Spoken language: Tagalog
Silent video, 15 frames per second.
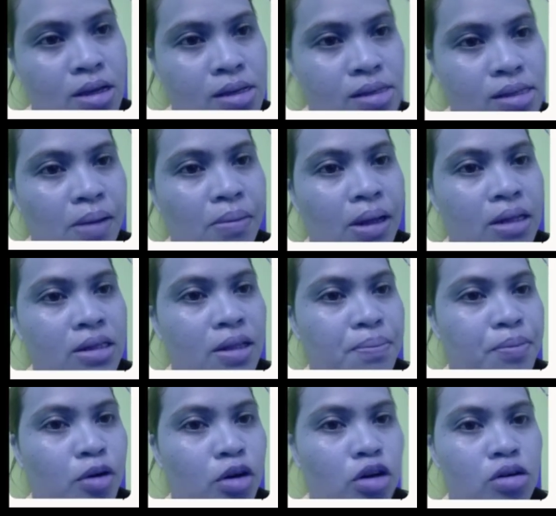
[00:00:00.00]
Same lang
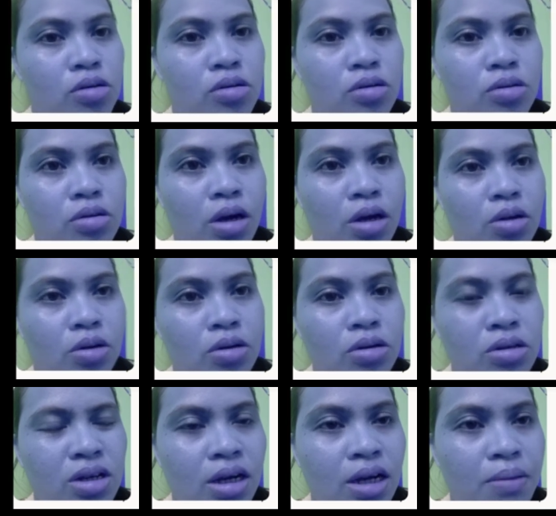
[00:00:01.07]
din po kung ano,
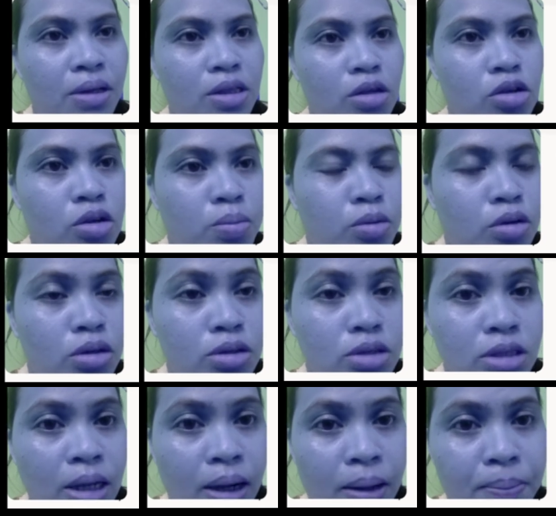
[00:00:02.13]
gagamitin nyo po
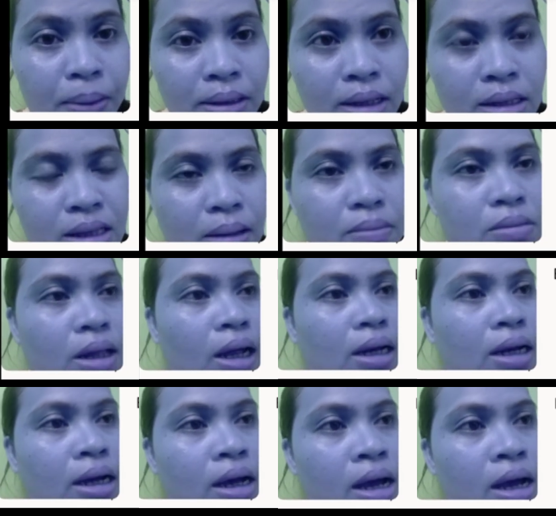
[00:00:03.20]
sa pagta-thumbnail.